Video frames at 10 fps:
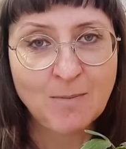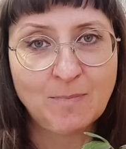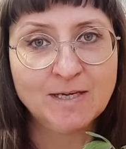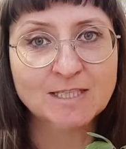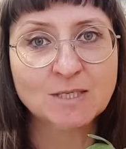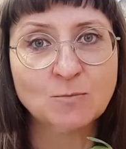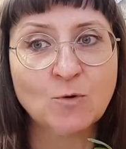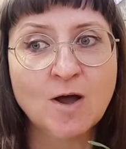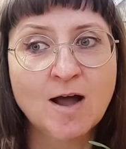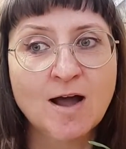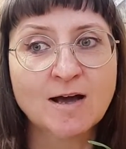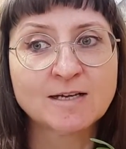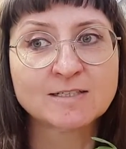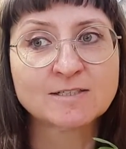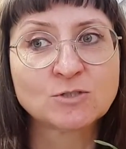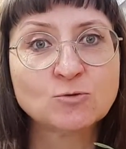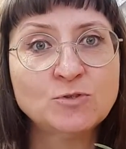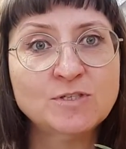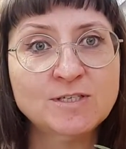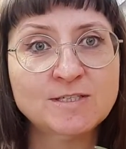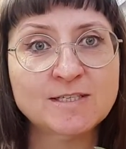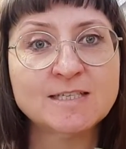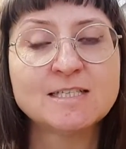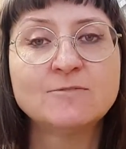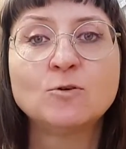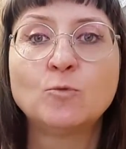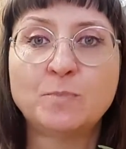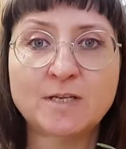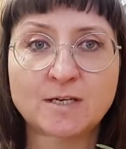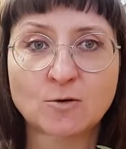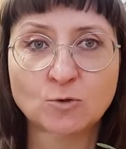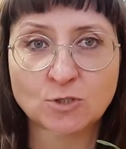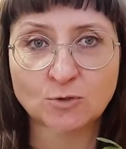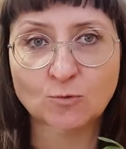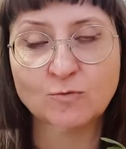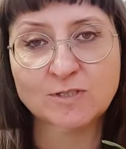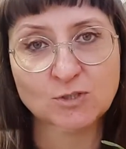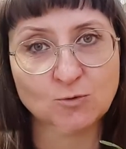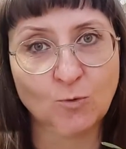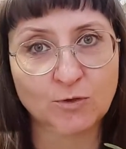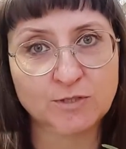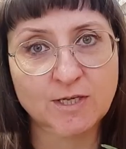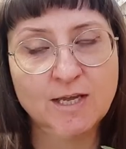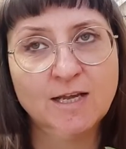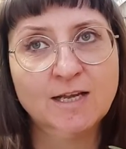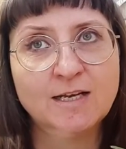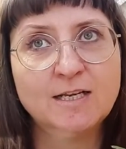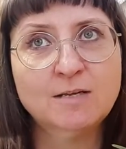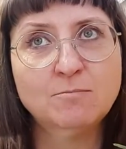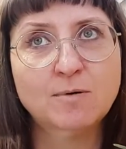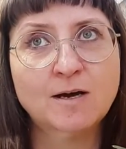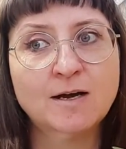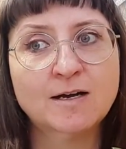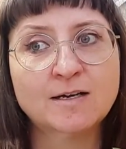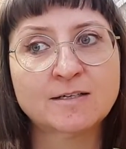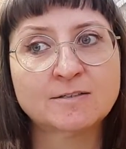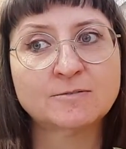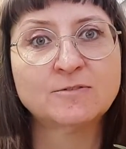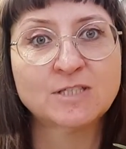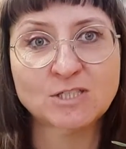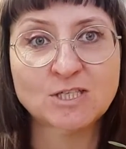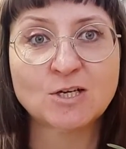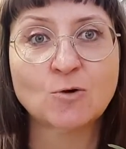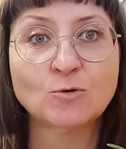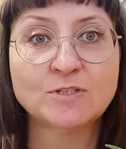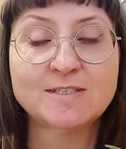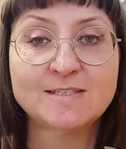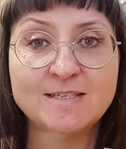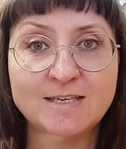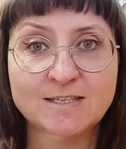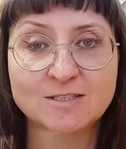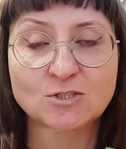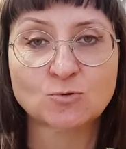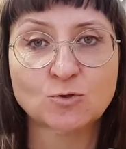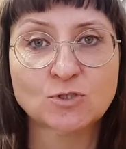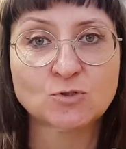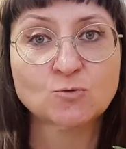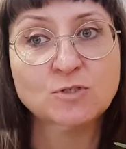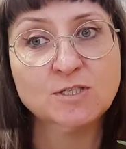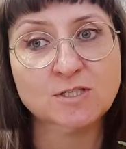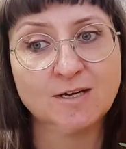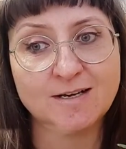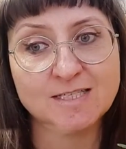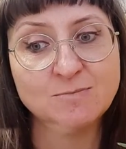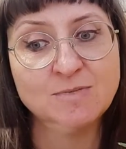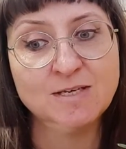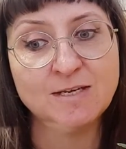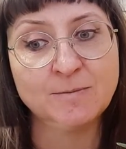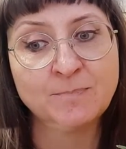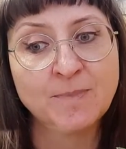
Поэтому э, судить, если вы купили какой-то новый сорт – либо вырастили какой-то сенец, то есть судить о размере